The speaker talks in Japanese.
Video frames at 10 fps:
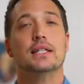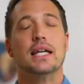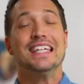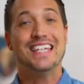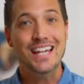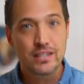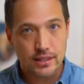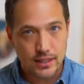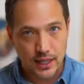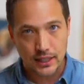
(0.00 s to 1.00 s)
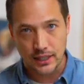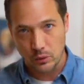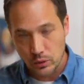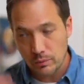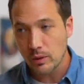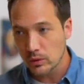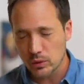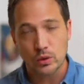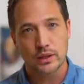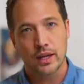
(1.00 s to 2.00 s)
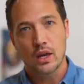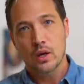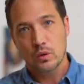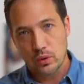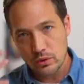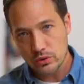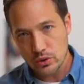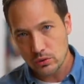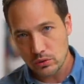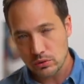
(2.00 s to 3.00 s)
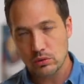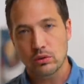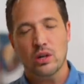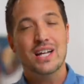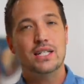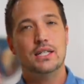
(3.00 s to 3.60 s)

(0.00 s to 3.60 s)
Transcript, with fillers: なくて現実的にこの門を通ってこの情報を